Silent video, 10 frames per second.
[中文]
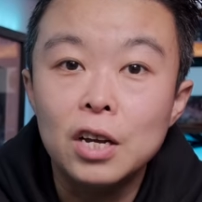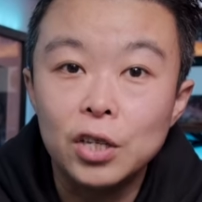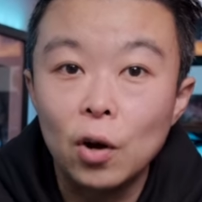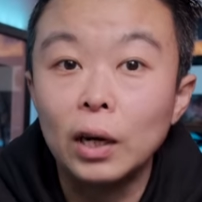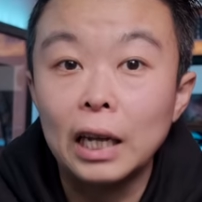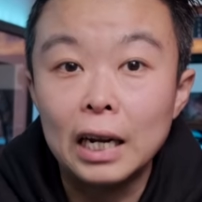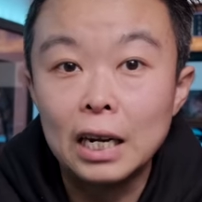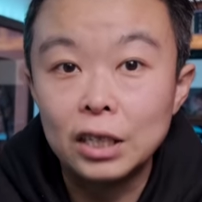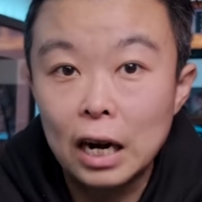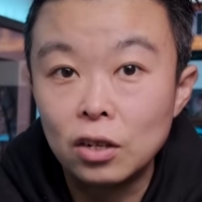想要给大
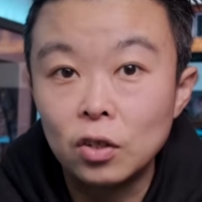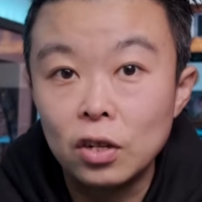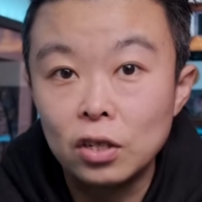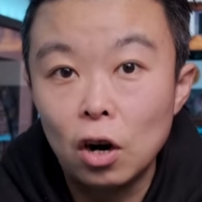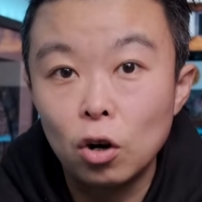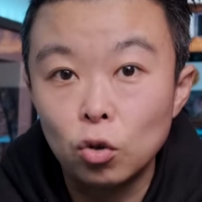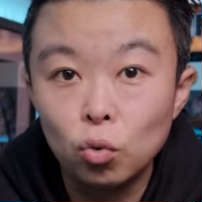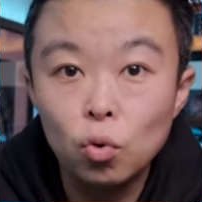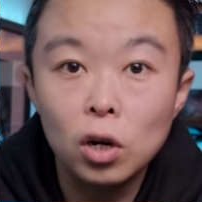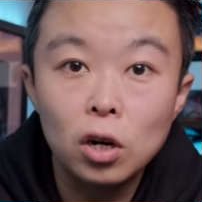家展示一下
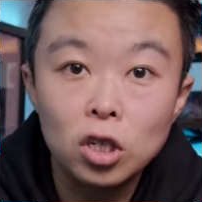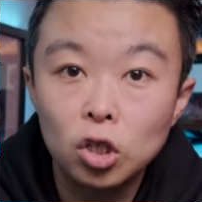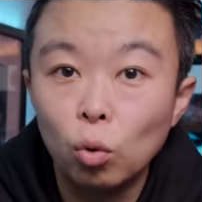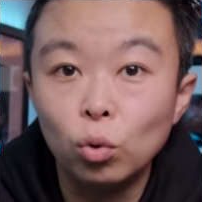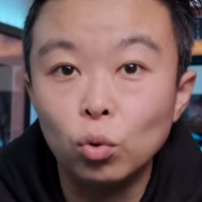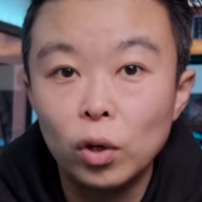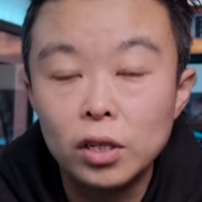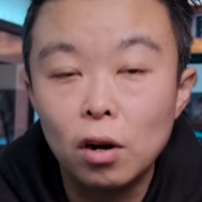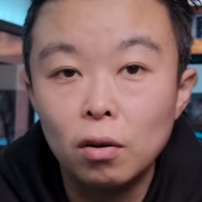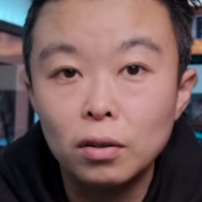如何手动对
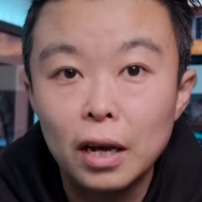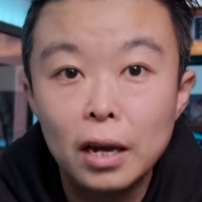焦，